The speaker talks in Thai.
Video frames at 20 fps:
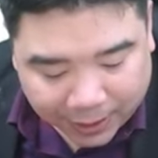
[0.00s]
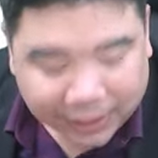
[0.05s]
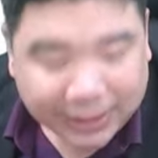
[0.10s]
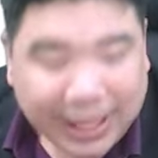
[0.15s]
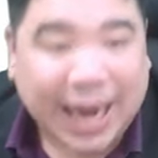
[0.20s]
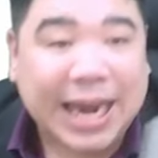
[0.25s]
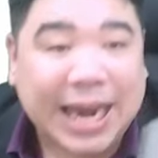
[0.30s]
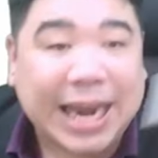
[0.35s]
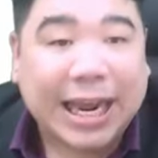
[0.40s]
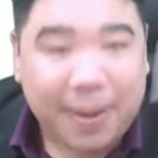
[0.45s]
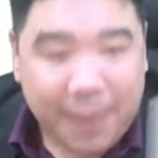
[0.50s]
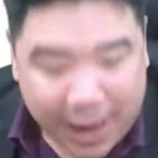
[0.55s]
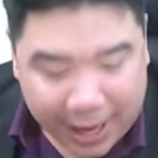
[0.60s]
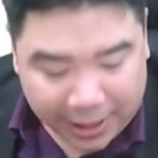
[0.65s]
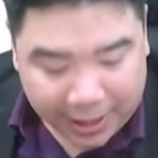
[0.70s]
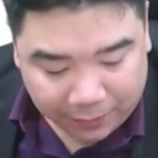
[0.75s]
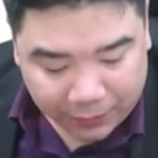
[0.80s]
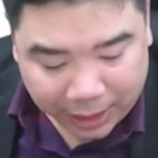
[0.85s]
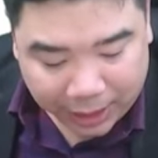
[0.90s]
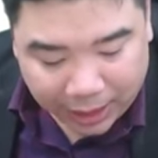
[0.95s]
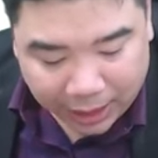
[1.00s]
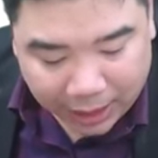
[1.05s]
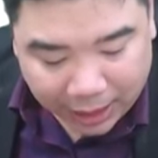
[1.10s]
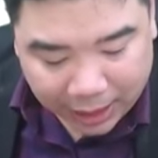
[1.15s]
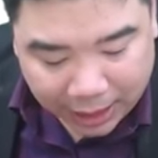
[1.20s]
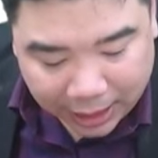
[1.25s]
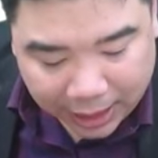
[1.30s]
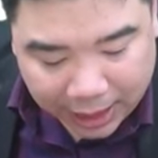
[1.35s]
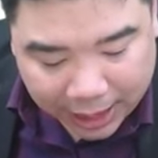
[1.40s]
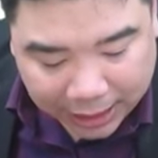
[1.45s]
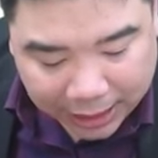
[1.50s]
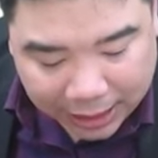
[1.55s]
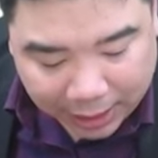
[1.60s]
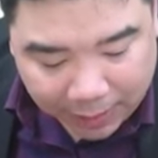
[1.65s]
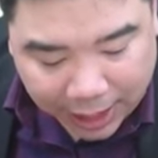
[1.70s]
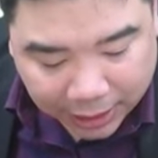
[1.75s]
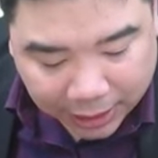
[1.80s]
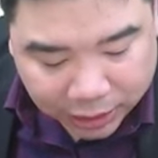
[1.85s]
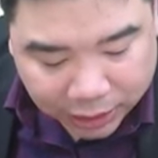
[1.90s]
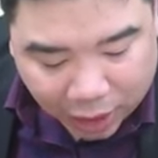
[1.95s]
แทนหนึ่งเข้าไปหนึ่งกำ
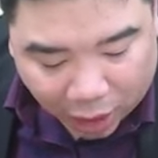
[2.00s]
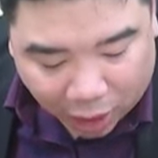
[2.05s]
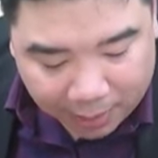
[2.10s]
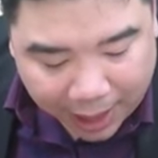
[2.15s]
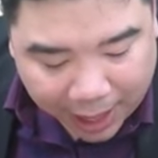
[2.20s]
ลังสอง